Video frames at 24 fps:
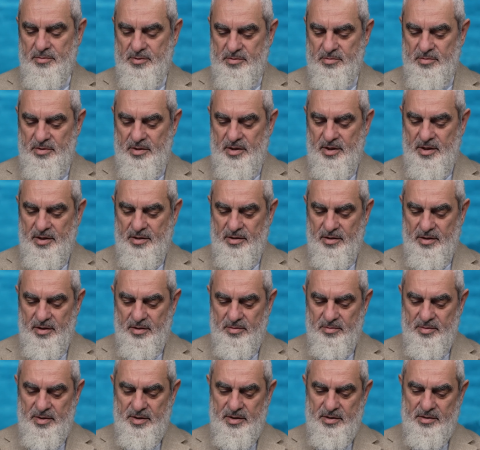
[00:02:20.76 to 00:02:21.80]

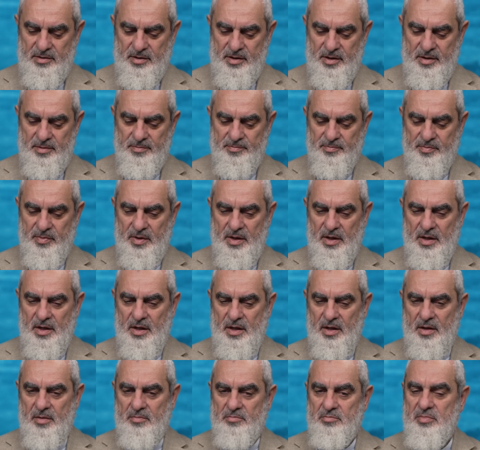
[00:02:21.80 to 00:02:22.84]
Bismillahirrahmanirrahim.
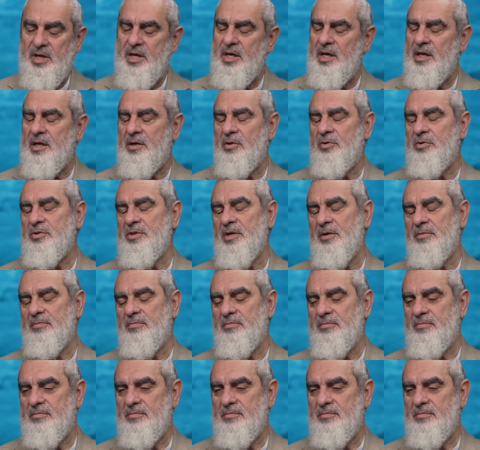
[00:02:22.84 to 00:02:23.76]
Bir kere hocam